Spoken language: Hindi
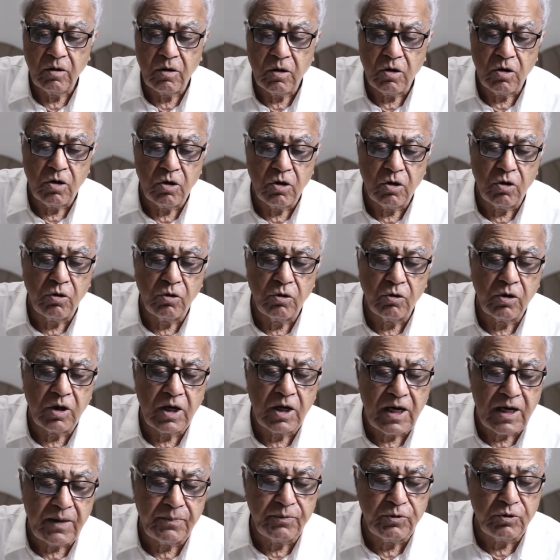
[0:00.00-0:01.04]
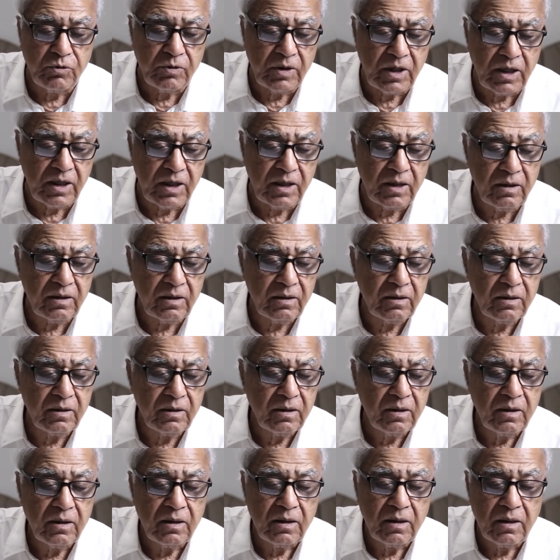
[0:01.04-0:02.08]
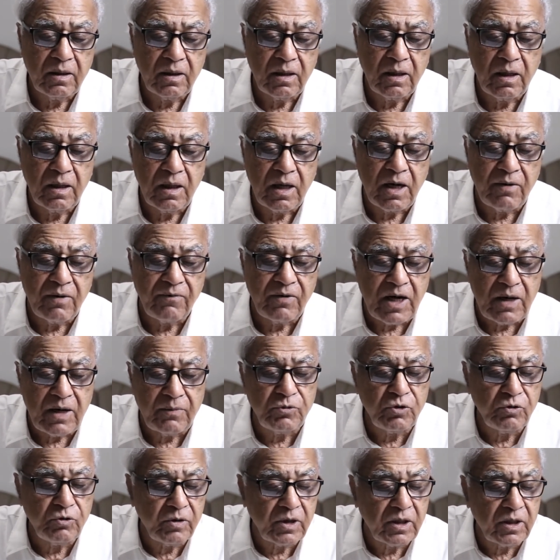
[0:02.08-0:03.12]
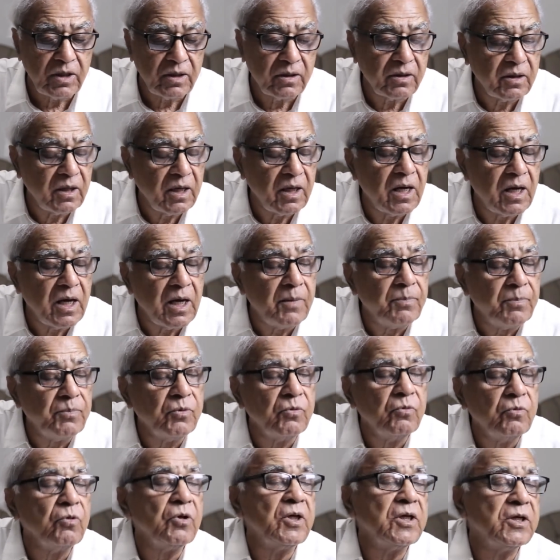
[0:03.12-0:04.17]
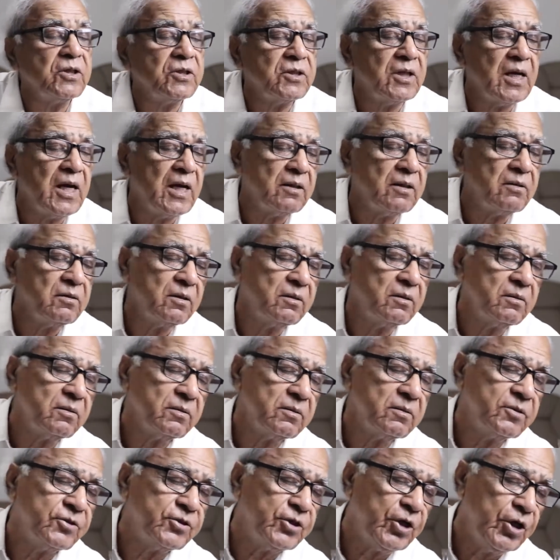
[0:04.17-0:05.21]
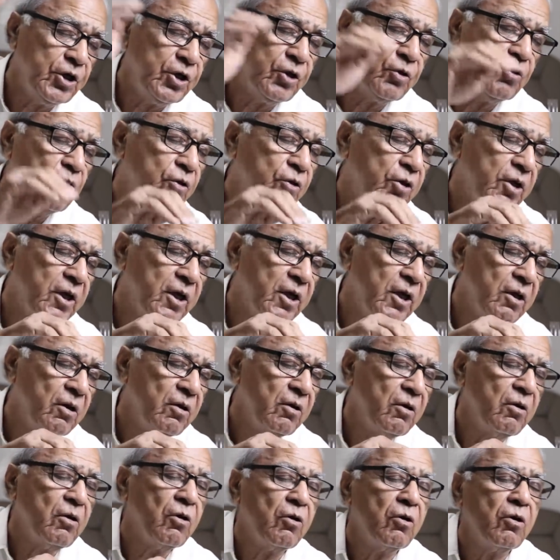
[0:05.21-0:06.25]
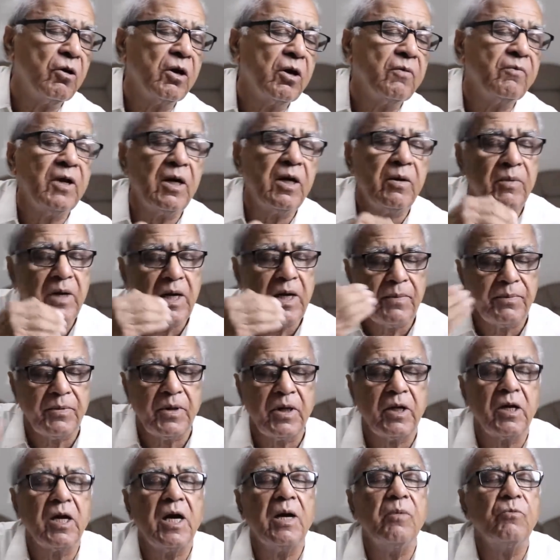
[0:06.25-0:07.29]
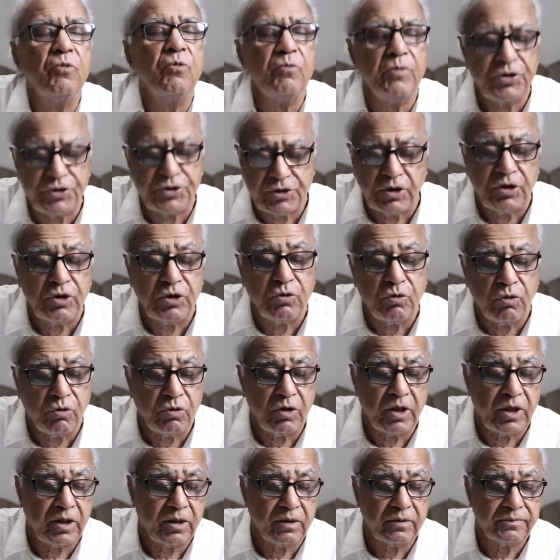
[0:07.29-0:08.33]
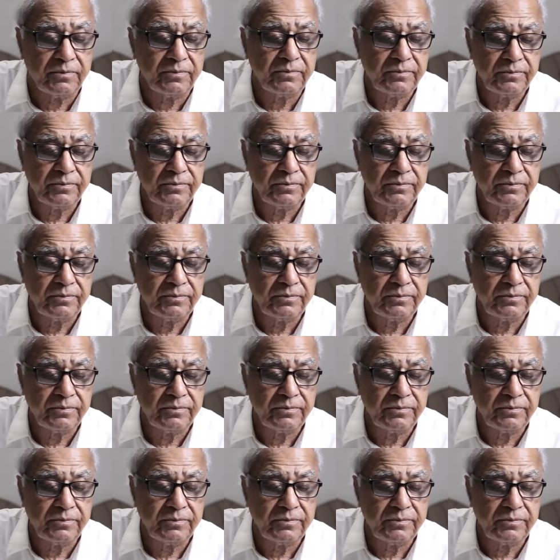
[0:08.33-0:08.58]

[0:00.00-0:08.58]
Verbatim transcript: और आप जो हैं आवाम जो हैं आप उनके साथ शरीक हो रहे हैं और आवाम आपके कामों में शरीक हो रहे हैं